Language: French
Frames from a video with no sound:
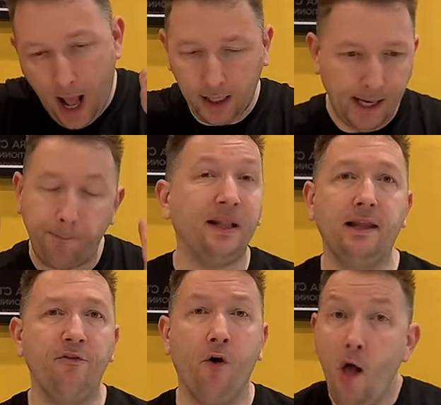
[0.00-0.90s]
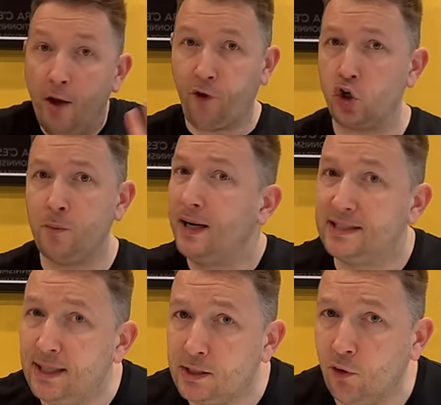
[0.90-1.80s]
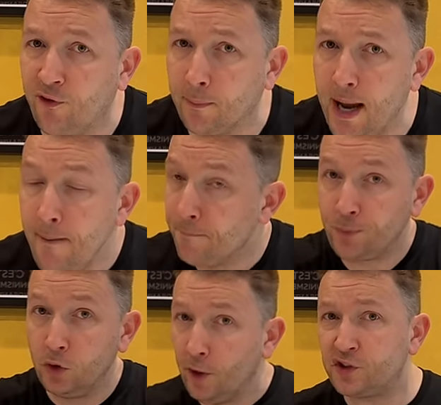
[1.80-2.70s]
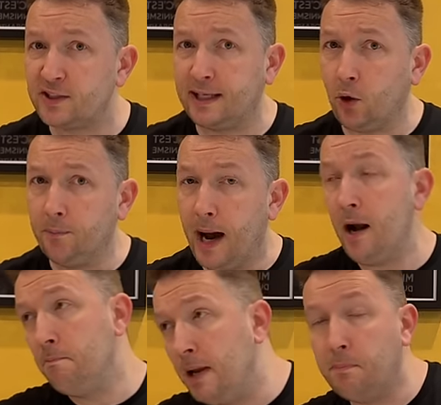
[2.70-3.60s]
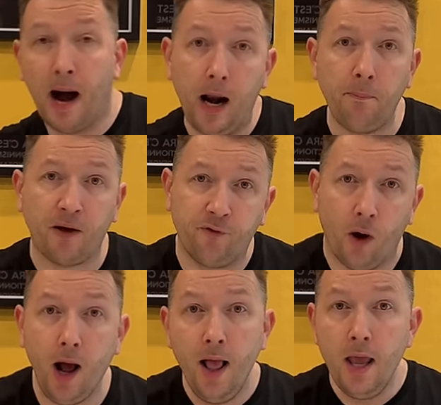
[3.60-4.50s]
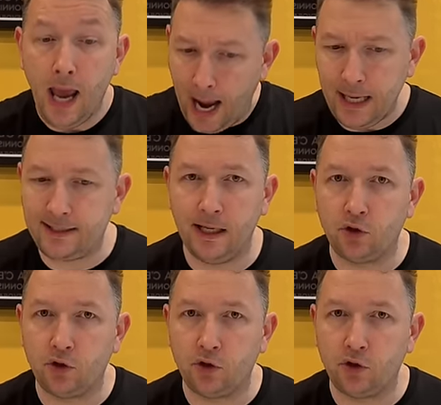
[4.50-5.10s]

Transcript: il n'y a pas de défaut, franchement, allez-y les yeux fermés, 950 balles, 1000 balles parfois, allez-y les yeux